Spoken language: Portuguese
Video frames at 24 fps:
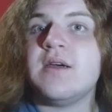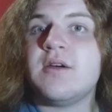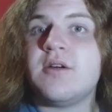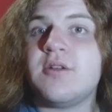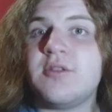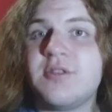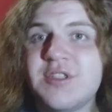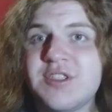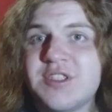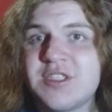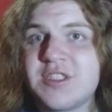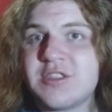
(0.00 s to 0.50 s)

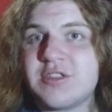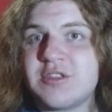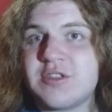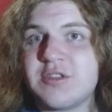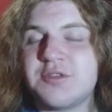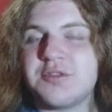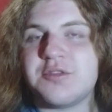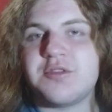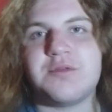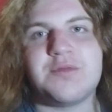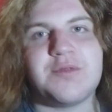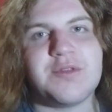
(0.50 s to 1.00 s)
Oi gente,
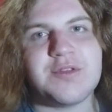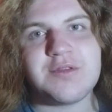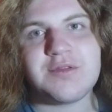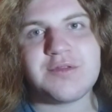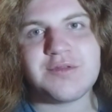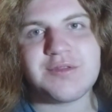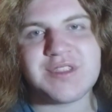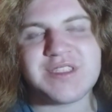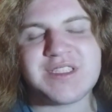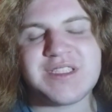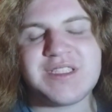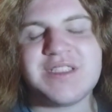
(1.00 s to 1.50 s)
tudo bom
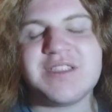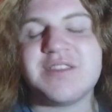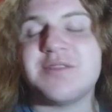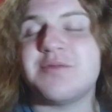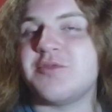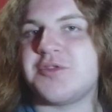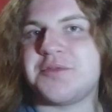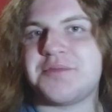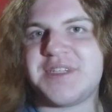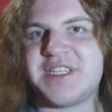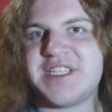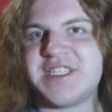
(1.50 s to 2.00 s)
com vocês?
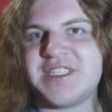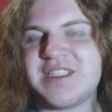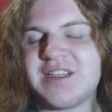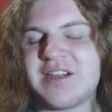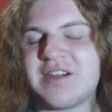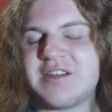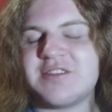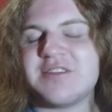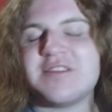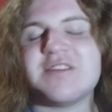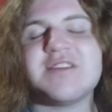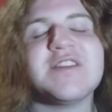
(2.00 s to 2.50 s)
Meu nome é
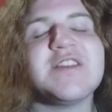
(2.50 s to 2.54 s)
Ricardo